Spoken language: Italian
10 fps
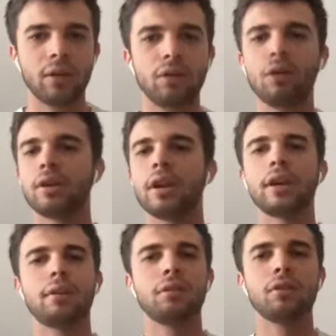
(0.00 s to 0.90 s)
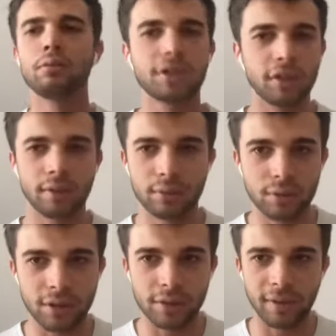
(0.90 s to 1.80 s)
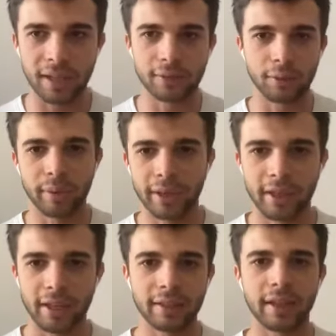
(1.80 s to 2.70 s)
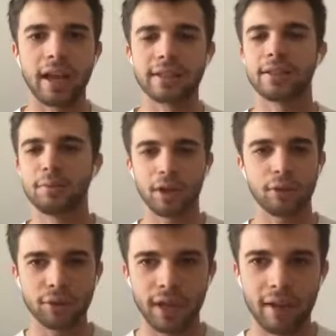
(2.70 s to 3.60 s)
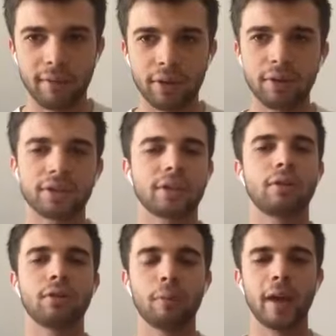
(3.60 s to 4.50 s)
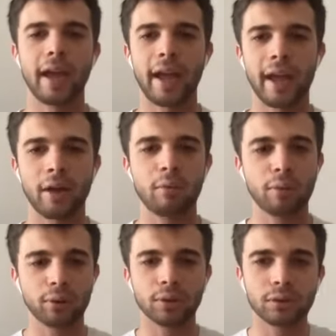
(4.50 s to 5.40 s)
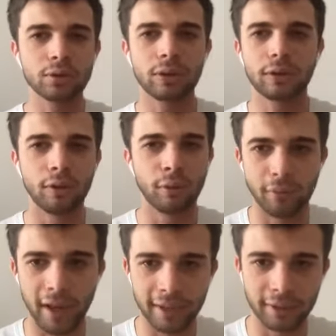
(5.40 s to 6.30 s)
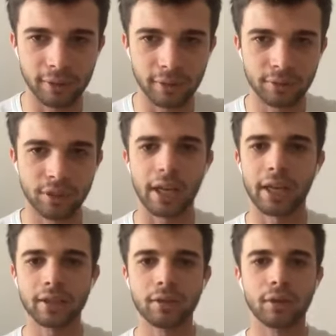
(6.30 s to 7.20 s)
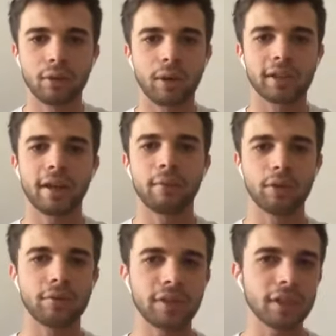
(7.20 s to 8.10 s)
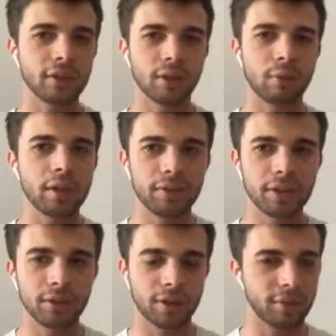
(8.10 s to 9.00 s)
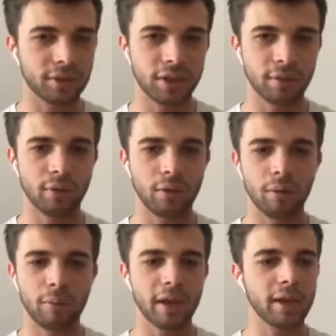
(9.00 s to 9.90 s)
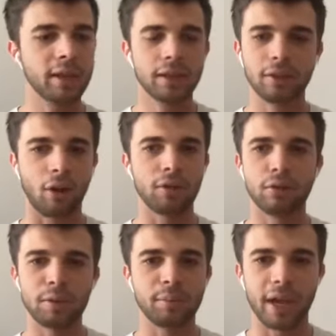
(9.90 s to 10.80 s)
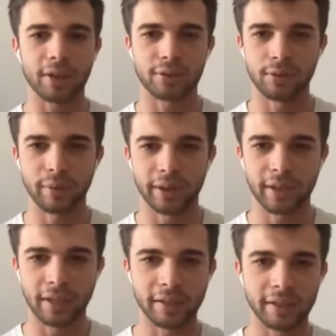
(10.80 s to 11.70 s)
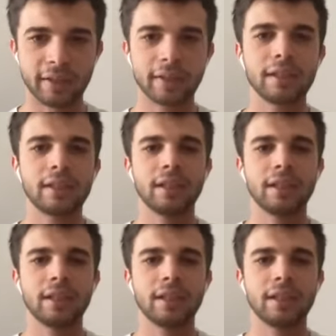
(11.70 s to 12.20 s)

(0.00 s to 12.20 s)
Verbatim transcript: non, non, mi sentivo soddisfatto per niente, anzi mi annoiavano e secondo me era un prodotto non valido. Cioè io guardavo i video, quei video che facevo come no, non mi piacciono per niente.